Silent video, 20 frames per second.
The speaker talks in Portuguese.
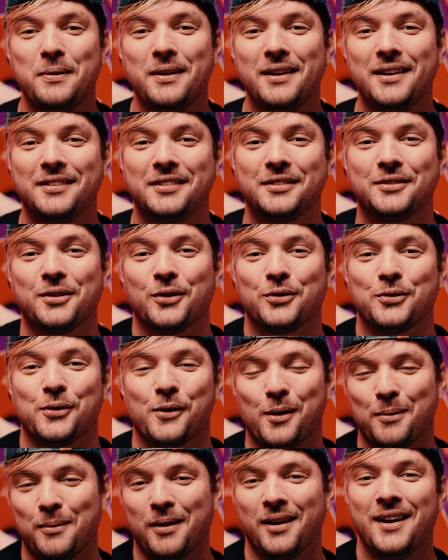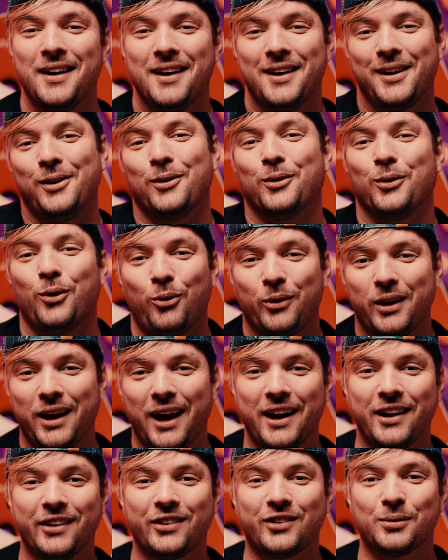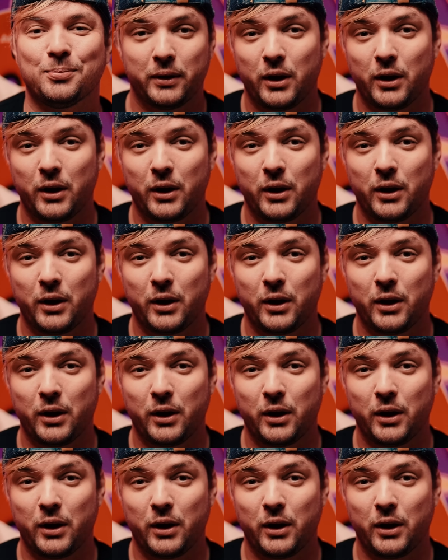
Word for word: e se transforma em um long range.